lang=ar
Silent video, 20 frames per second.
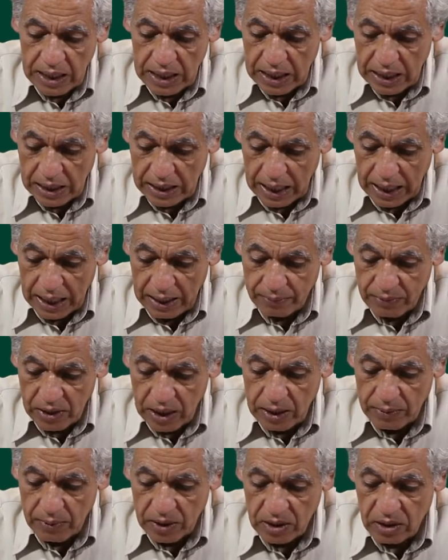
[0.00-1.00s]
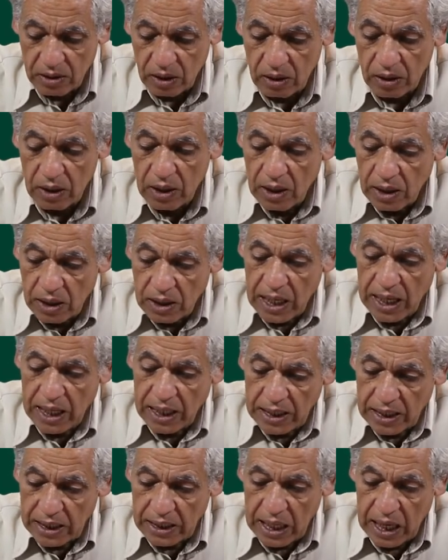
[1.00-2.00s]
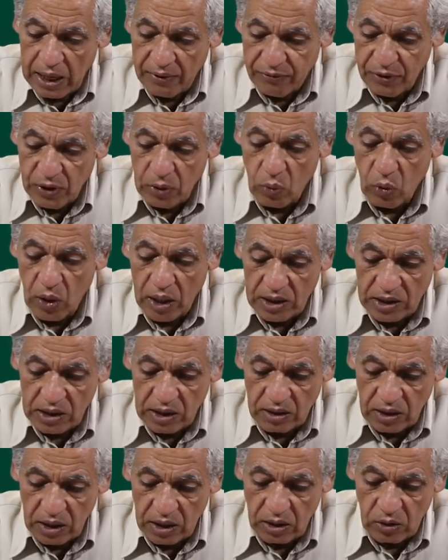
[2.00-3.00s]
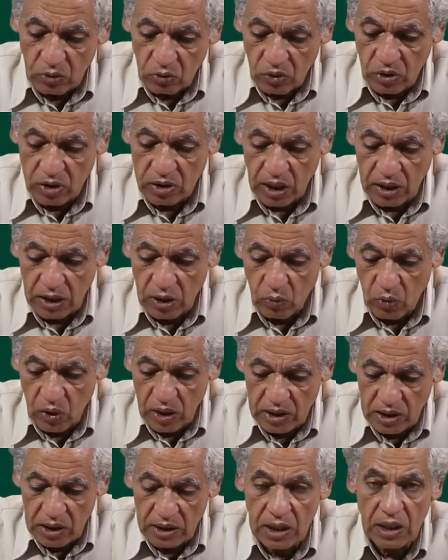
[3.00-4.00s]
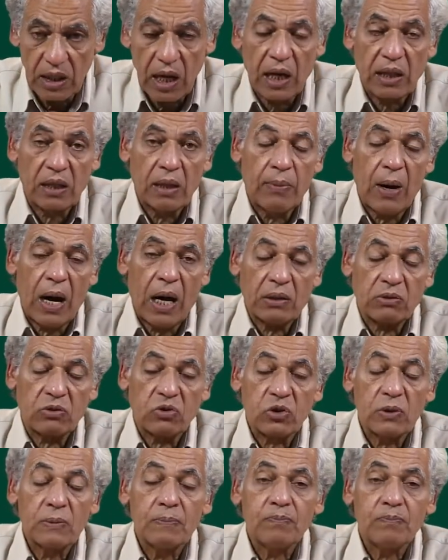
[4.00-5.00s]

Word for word: إيه الكلام ده يا مستر؟ يعني كاف للمؤسسين وصاد للمؤسسين قد بعض